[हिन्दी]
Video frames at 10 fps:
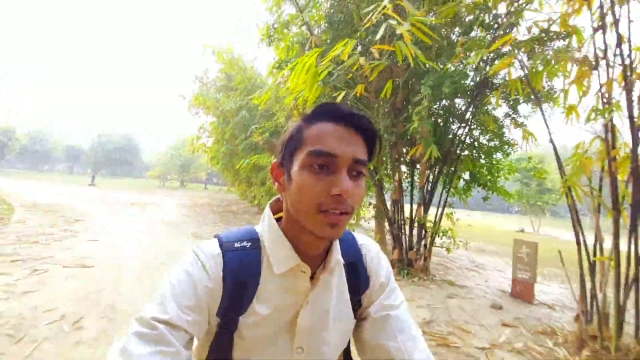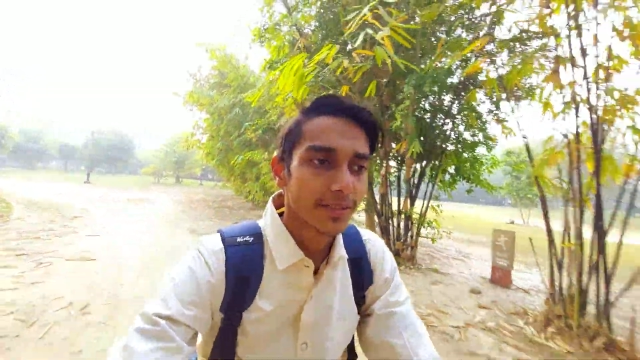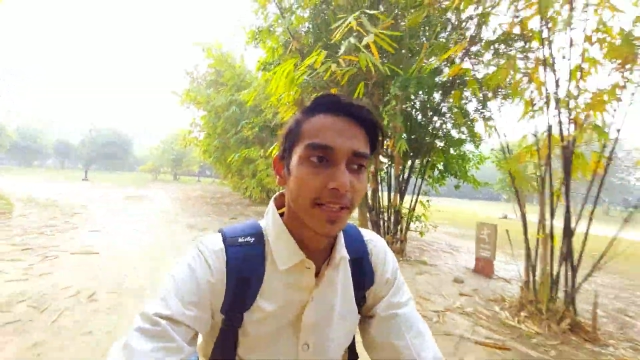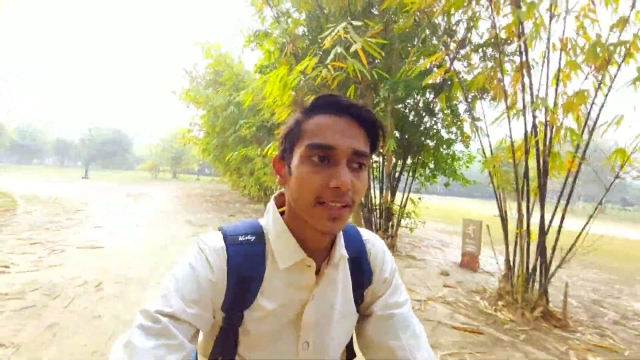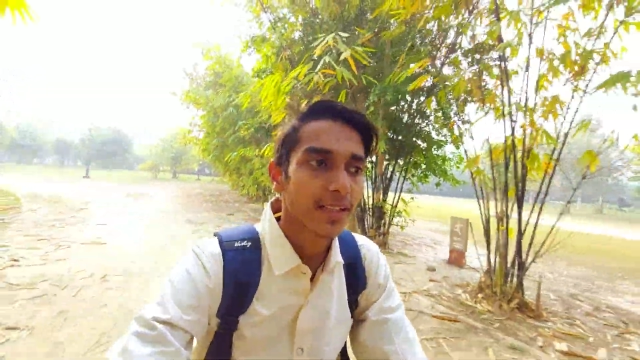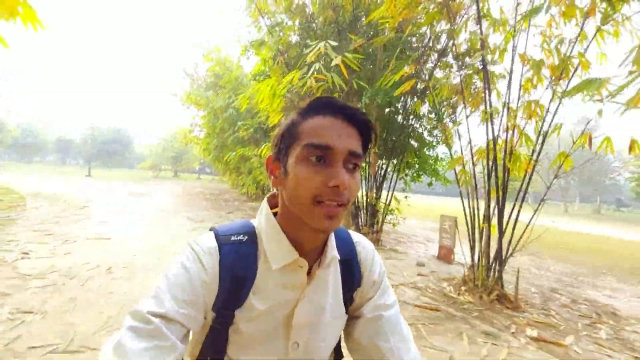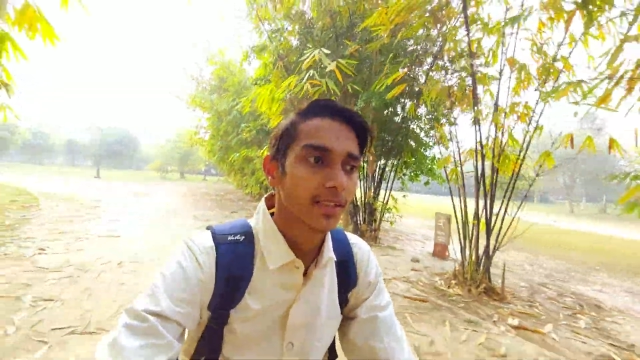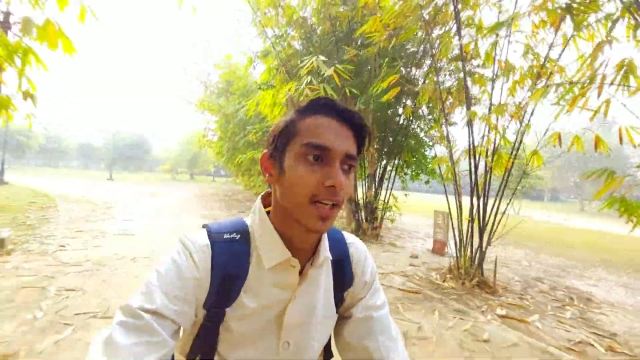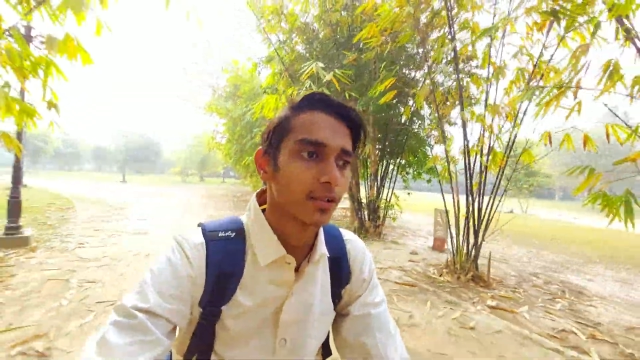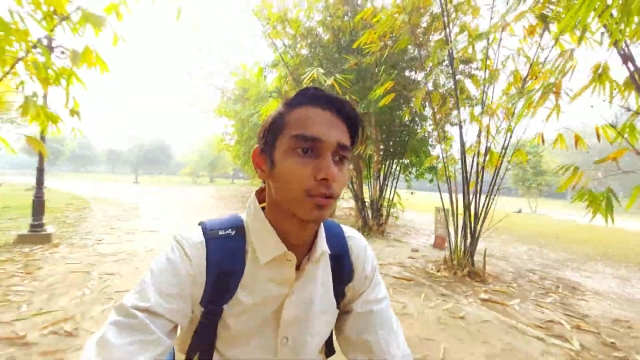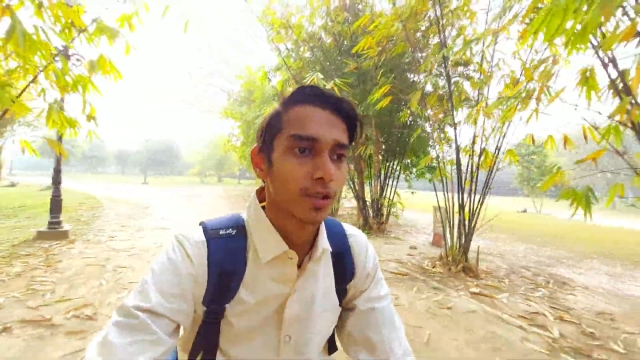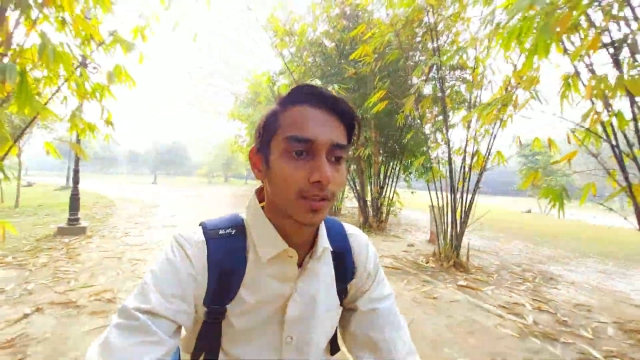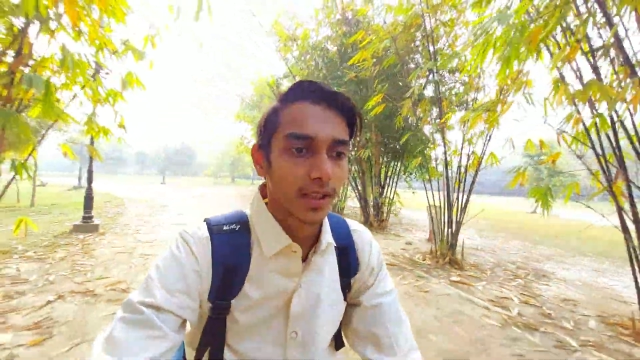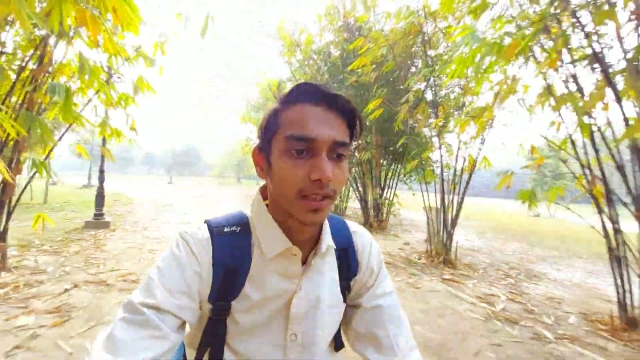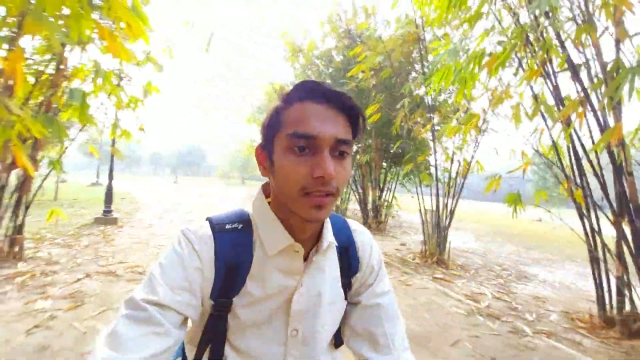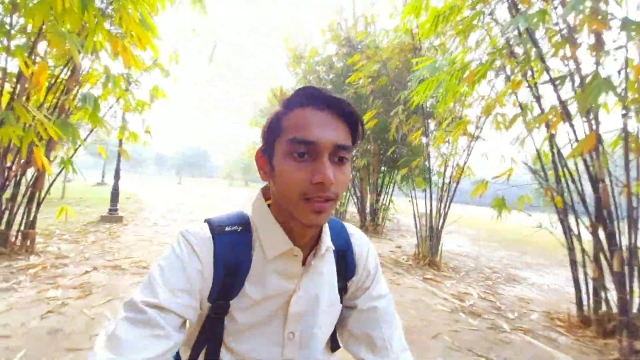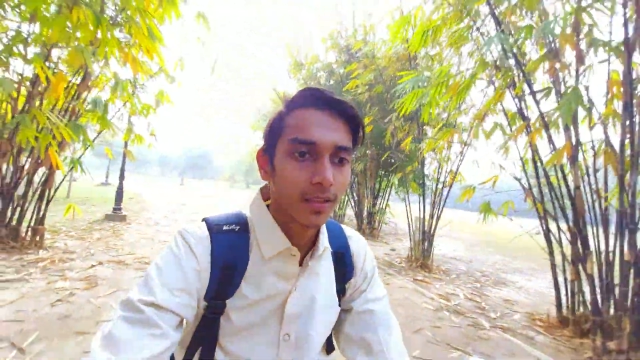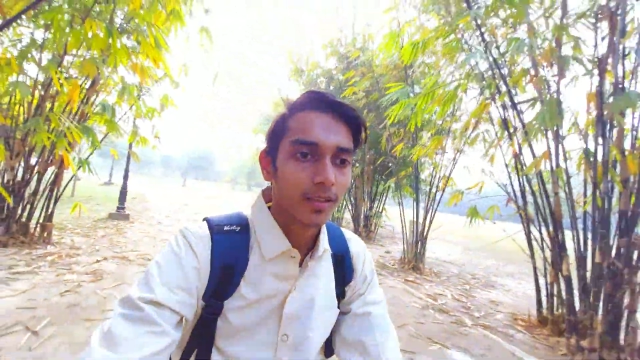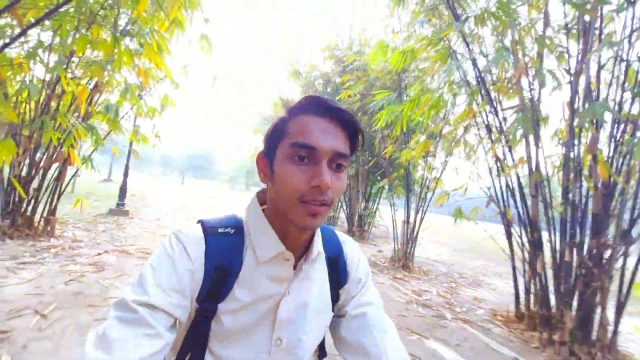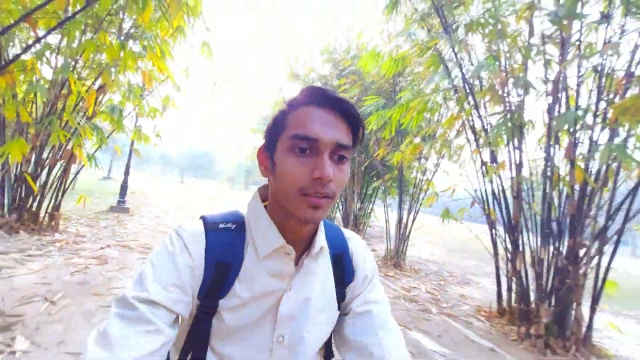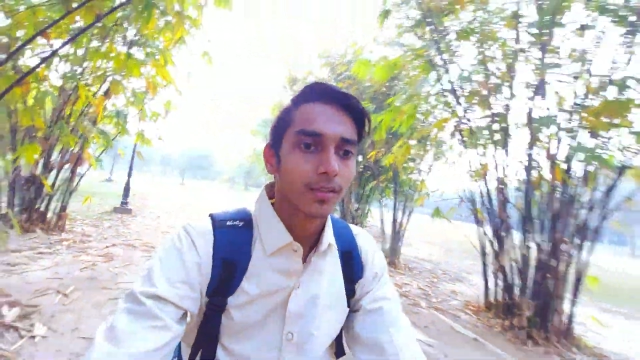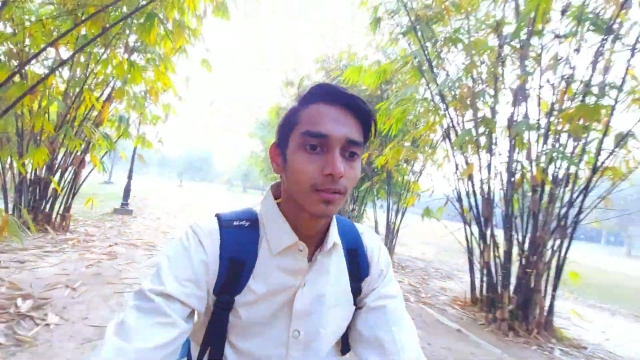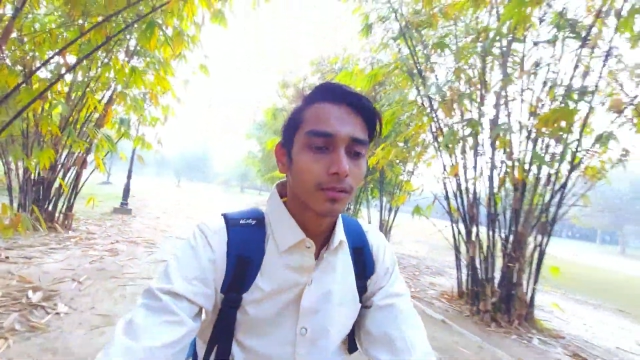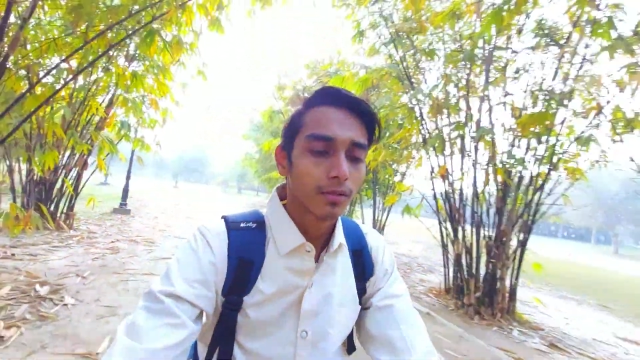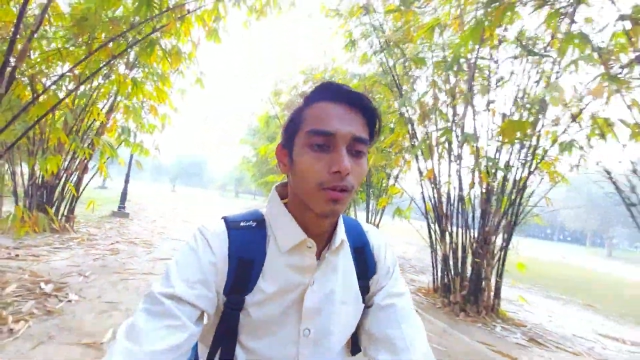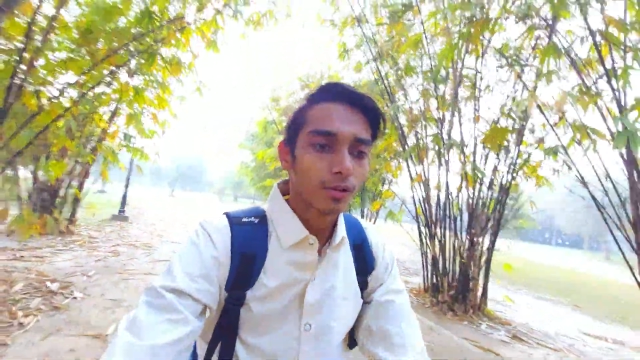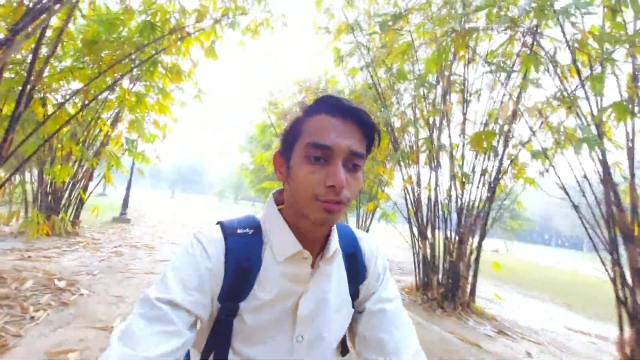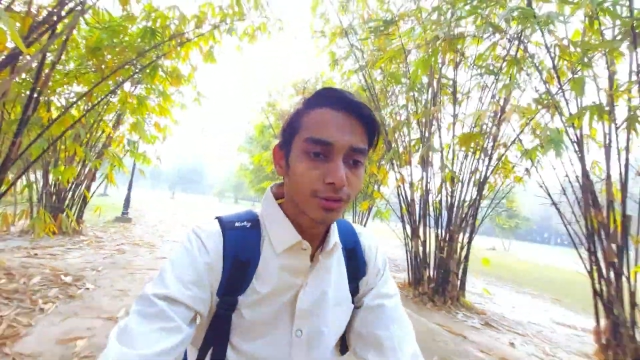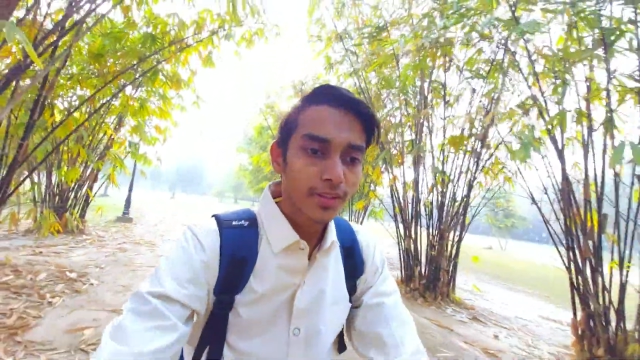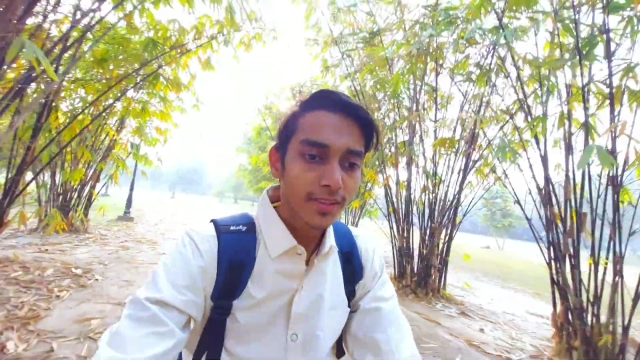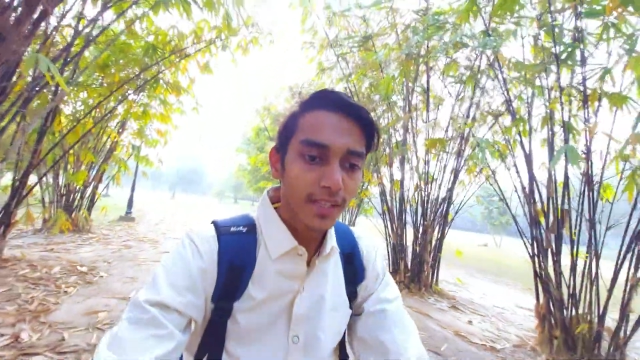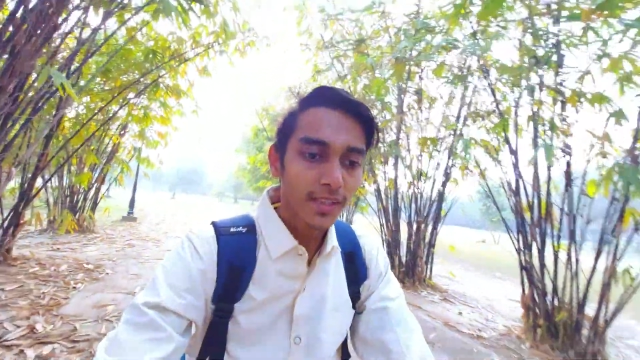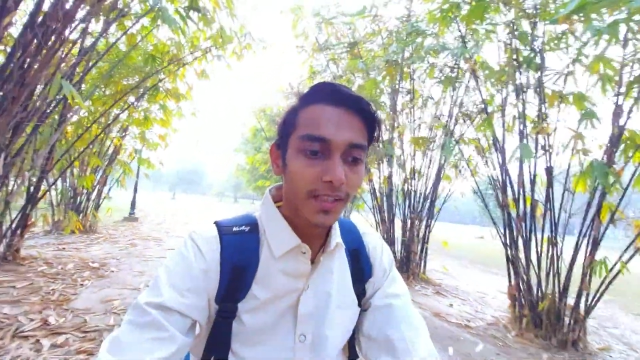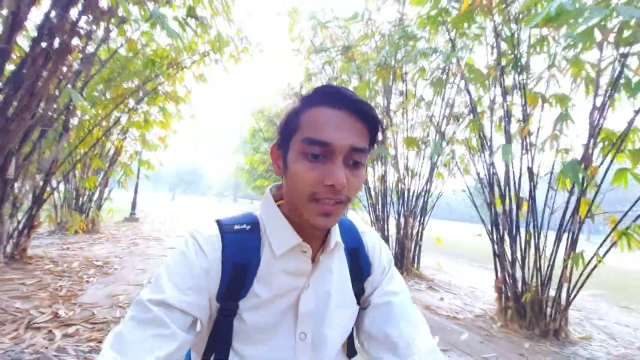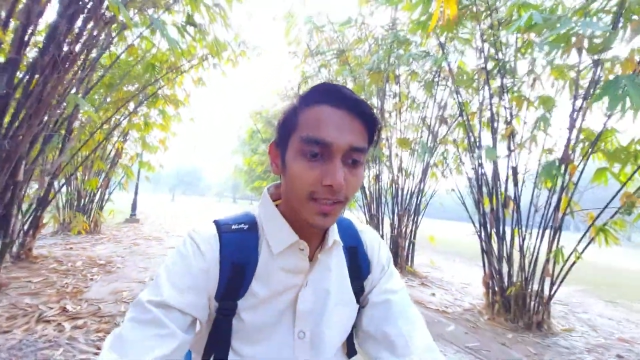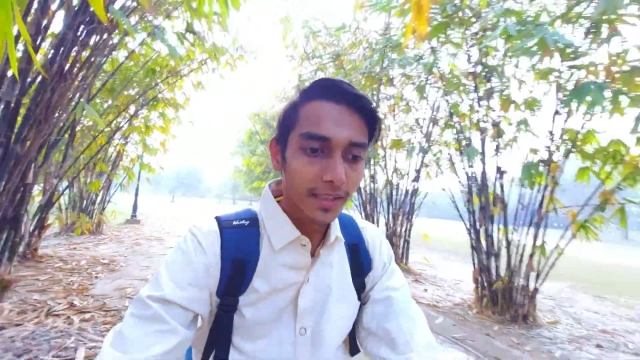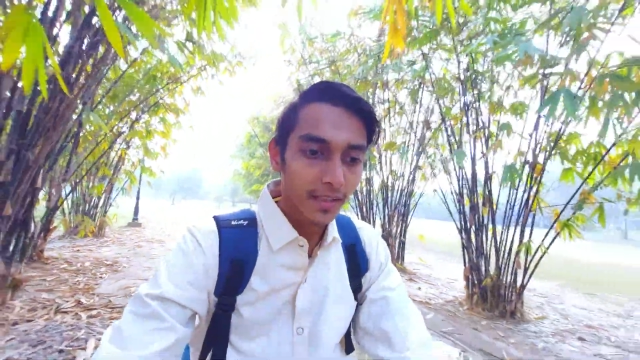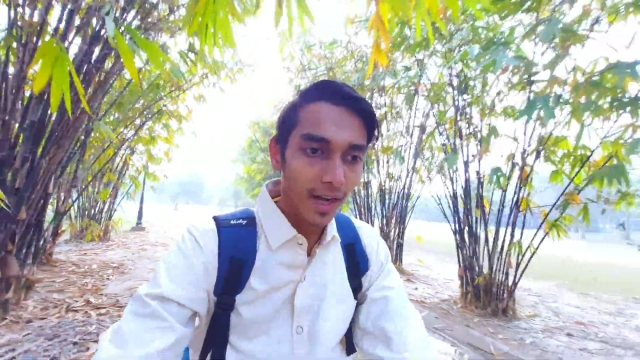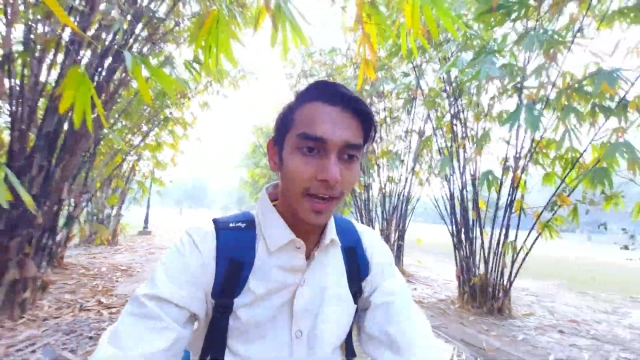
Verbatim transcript: साइकिल का चार्ज हो जाता है और उसके साथ एक